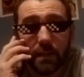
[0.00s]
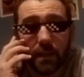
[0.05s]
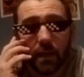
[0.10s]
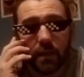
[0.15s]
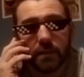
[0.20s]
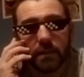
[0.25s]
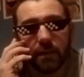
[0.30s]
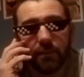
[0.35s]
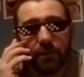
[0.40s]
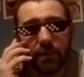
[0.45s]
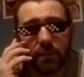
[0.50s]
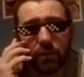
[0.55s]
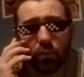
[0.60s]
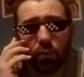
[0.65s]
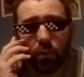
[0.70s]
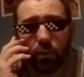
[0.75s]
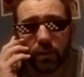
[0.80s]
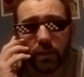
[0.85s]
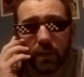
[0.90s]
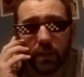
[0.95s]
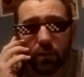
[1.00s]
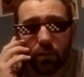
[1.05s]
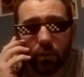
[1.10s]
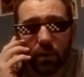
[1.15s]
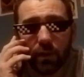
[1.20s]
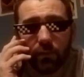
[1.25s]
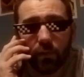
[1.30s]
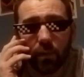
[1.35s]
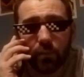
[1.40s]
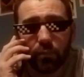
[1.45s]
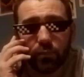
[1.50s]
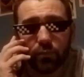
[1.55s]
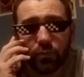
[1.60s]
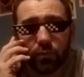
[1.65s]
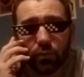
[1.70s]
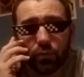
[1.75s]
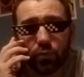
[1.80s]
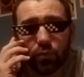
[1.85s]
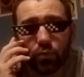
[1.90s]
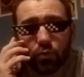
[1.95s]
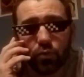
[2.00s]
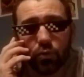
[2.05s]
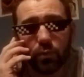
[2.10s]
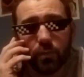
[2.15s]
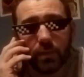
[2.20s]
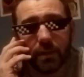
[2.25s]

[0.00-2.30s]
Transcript: Ça fait trop longtemps qu'on les voit plus sur YouTube.